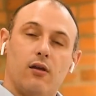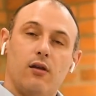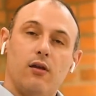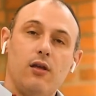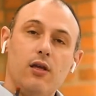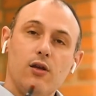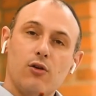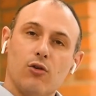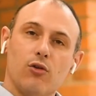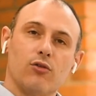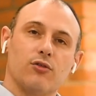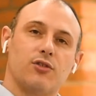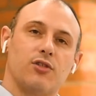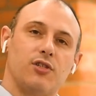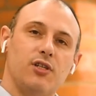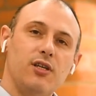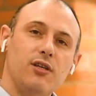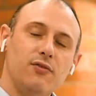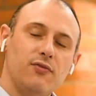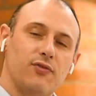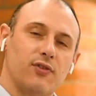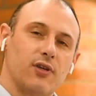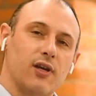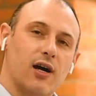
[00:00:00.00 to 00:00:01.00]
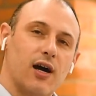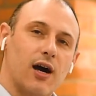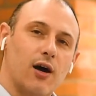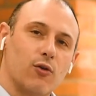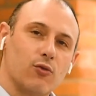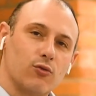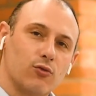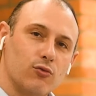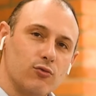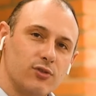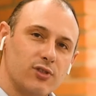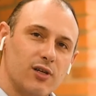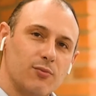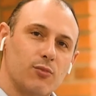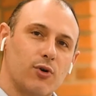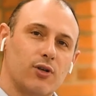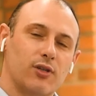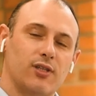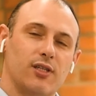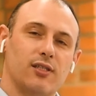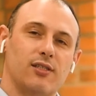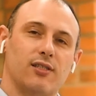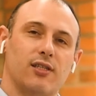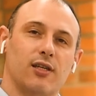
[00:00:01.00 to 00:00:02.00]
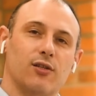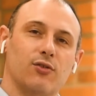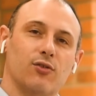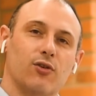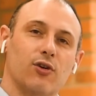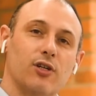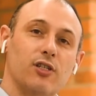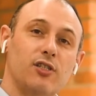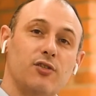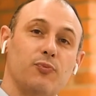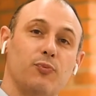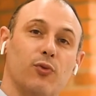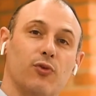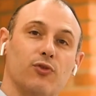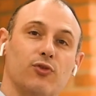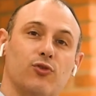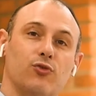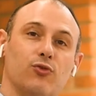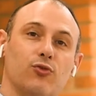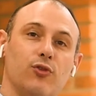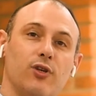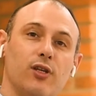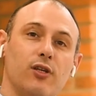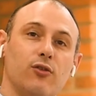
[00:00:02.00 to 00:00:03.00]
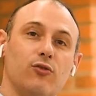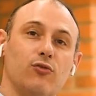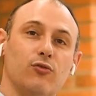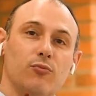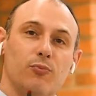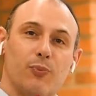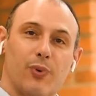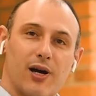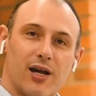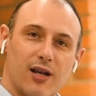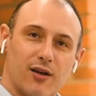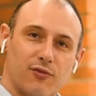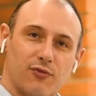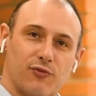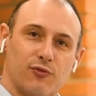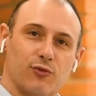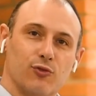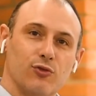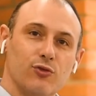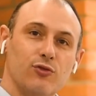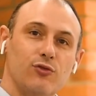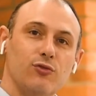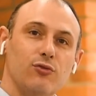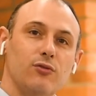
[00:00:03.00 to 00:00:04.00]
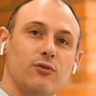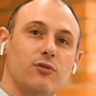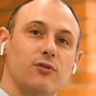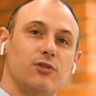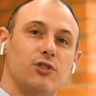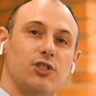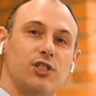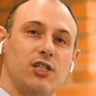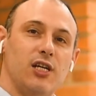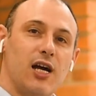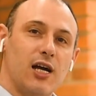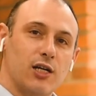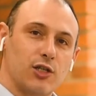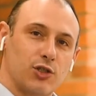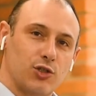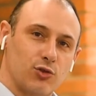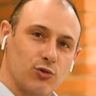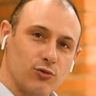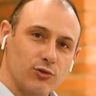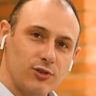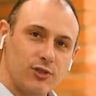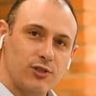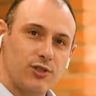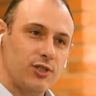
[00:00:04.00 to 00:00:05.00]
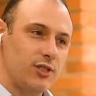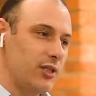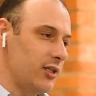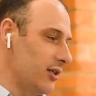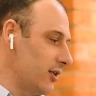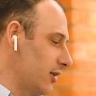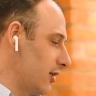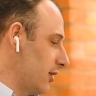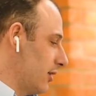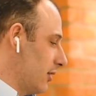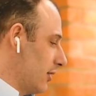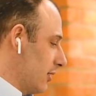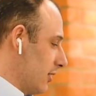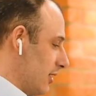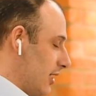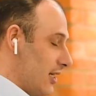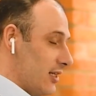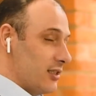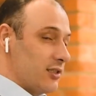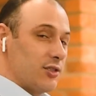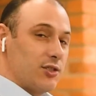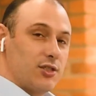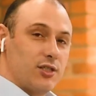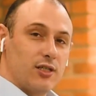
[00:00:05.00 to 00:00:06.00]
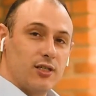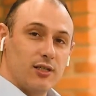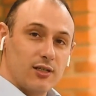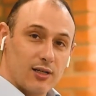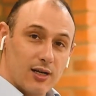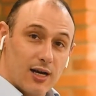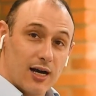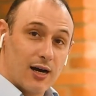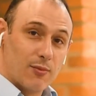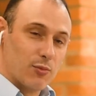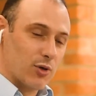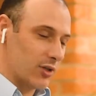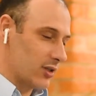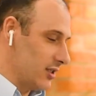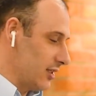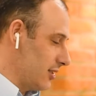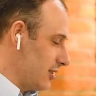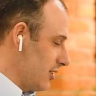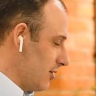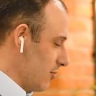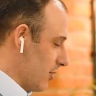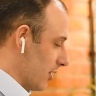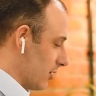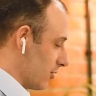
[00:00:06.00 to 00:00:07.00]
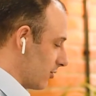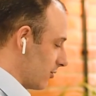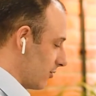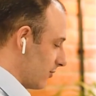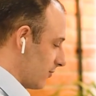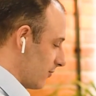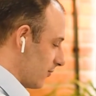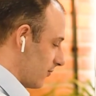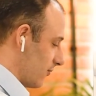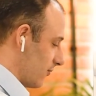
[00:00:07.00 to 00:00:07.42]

Inclusive, alguns amortecedores possuem um parafuso de ajuste deste amortecimento.